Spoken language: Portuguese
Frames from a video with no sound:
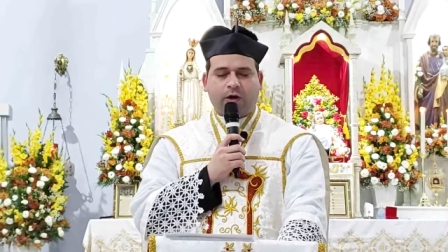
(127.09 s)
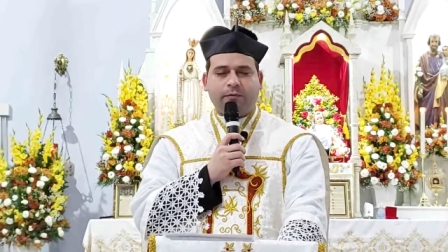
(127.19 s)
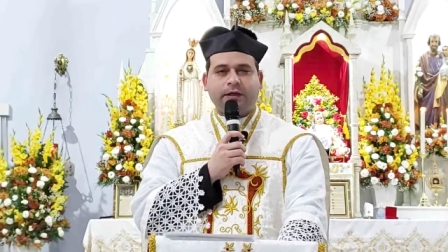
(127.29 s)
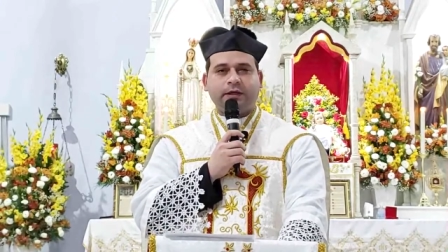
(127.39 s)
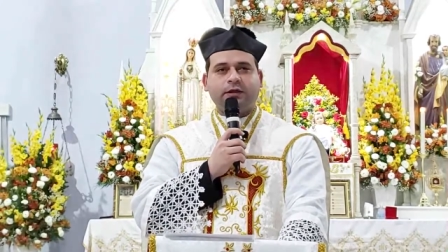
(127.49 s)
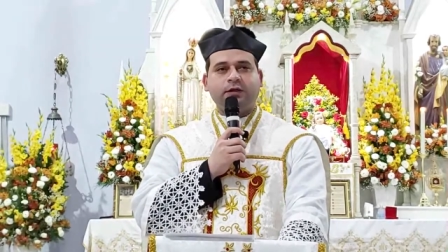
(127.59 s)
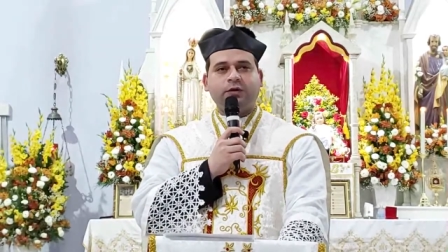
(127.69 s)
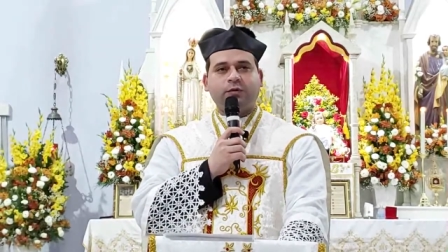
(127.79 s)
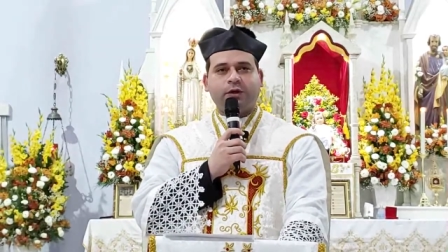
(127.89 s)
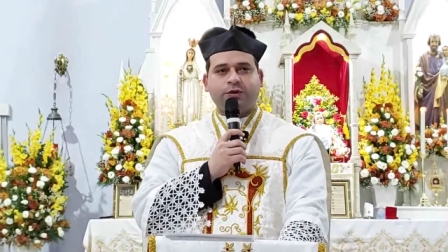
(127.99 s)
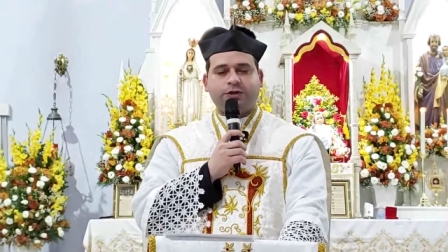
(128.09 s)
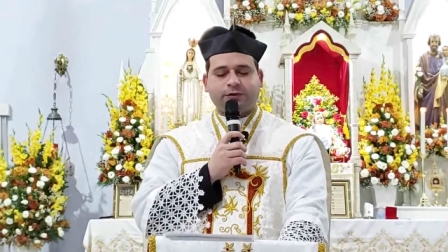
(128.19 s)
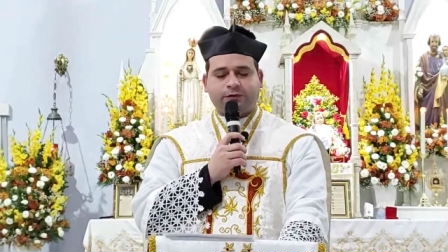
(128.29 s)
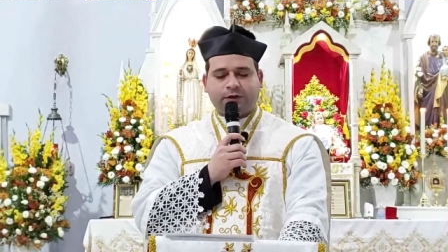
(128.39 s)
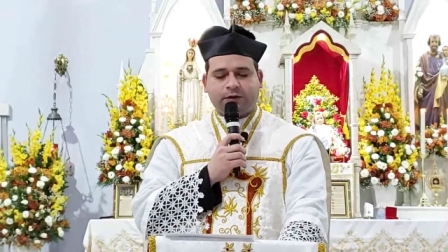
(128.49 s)
Ó menino meu
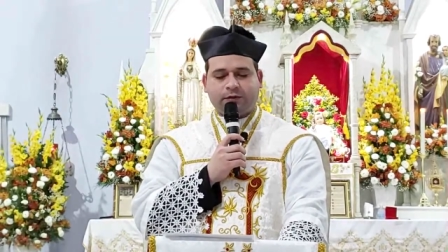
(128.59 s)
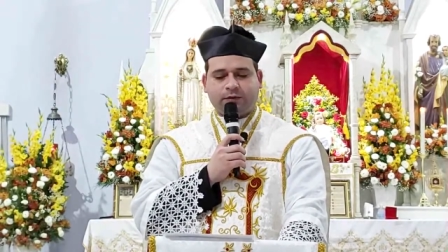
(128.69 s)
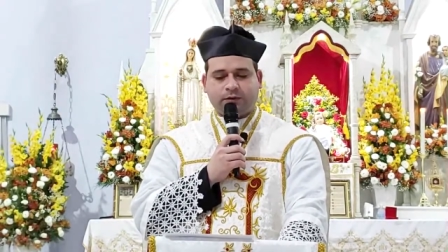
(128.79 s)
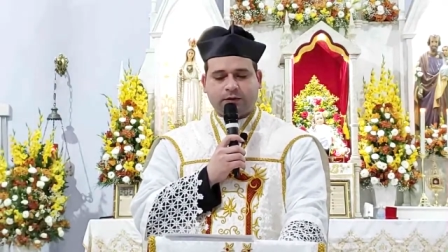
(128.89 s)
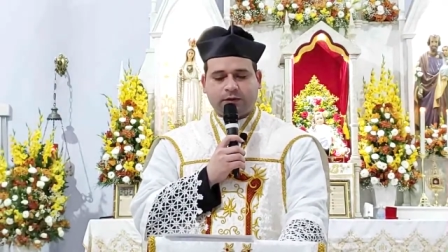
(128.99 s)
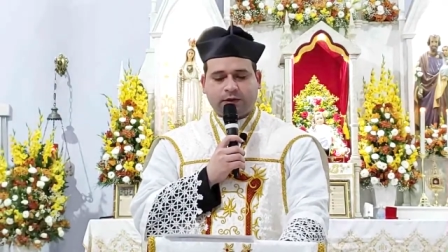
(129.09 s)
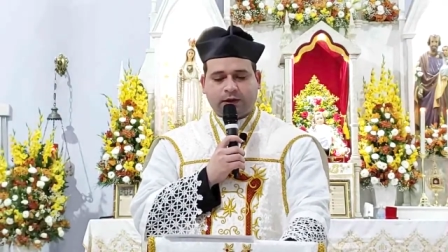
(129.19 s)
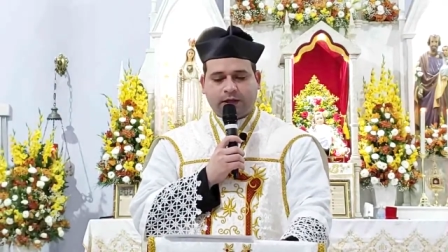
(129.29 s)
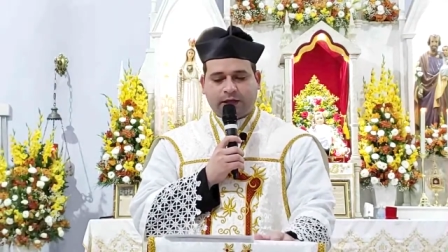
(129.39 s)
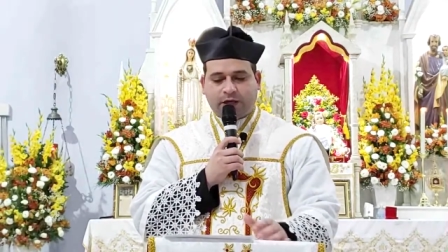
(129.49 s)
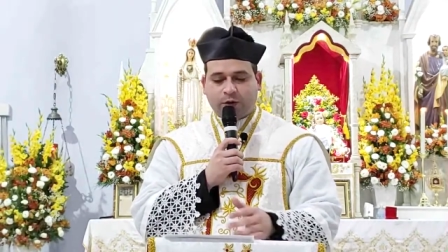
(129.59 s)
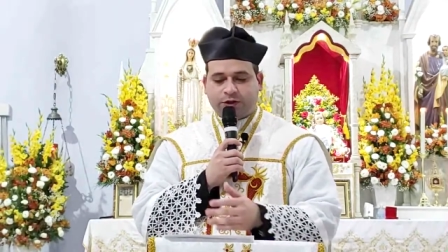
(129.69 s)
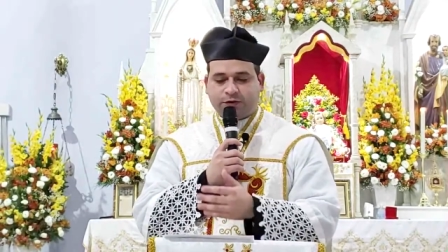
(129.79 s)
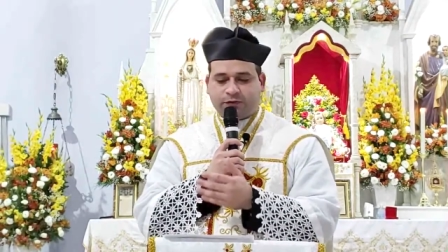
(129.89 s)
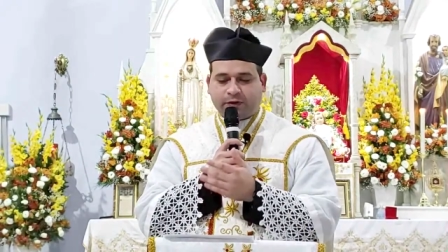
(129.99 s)
divino,
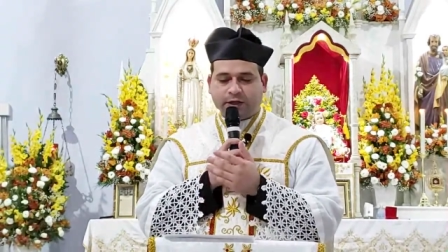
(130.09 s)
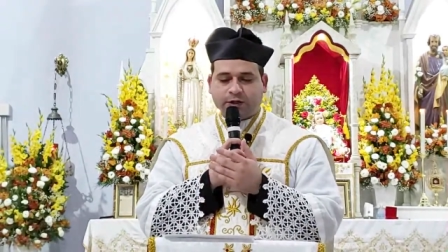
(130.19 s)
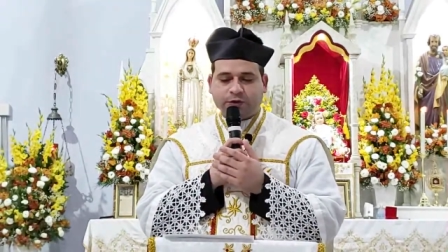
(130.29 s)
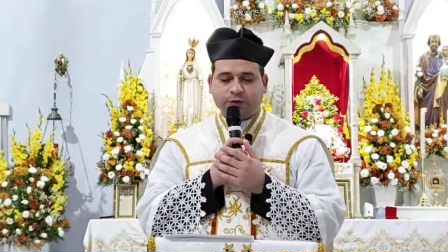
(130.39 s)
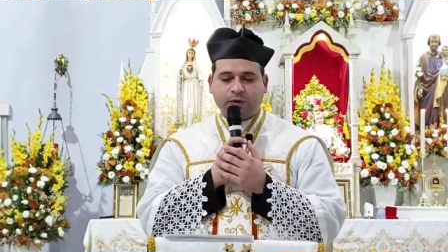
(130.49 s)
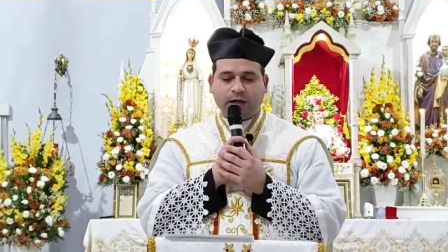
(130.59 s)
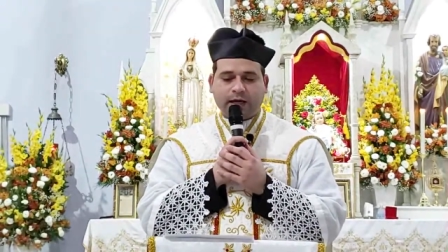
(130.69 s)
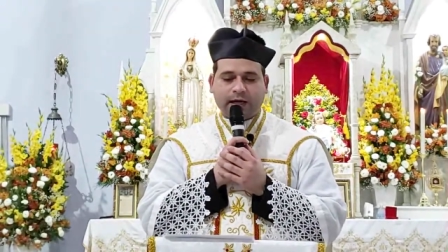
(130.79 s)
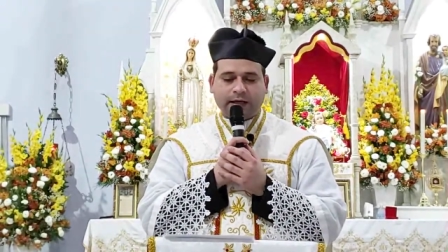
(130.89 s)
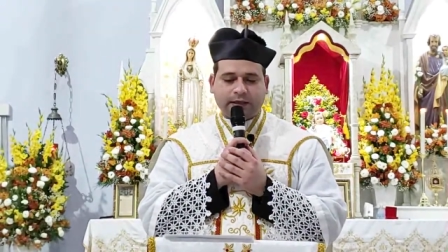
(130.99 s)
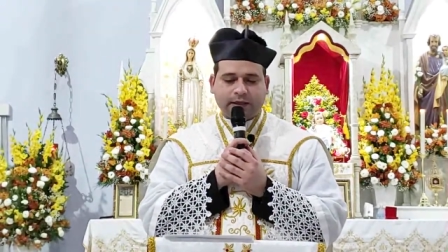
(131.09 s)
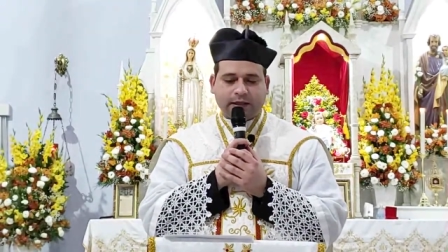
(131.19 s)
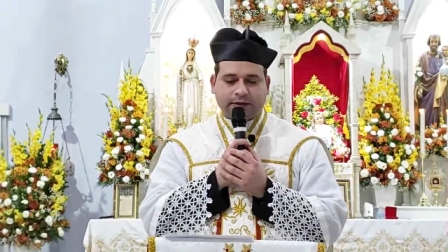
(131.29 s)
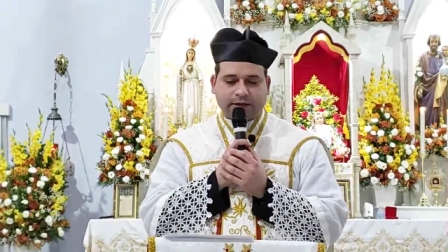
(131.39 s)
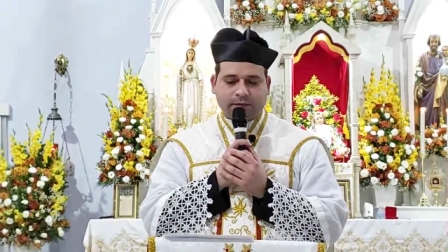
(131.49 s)
eu te vejo
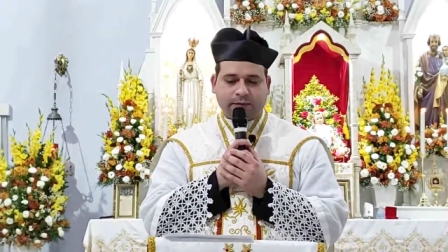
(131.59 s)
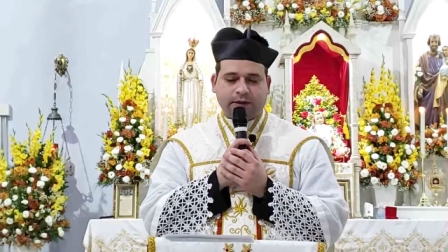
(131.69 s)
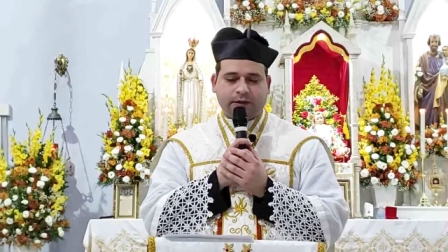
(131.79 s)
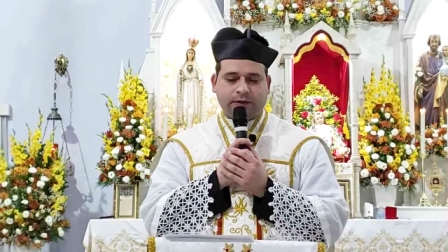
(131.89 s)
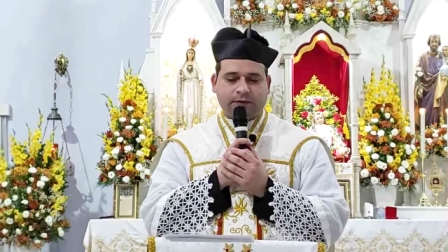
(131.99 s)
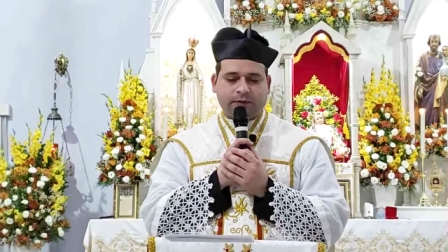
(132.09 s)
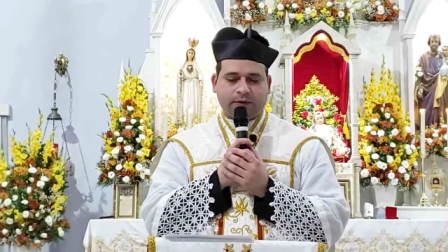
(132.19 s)
aqui a tremer.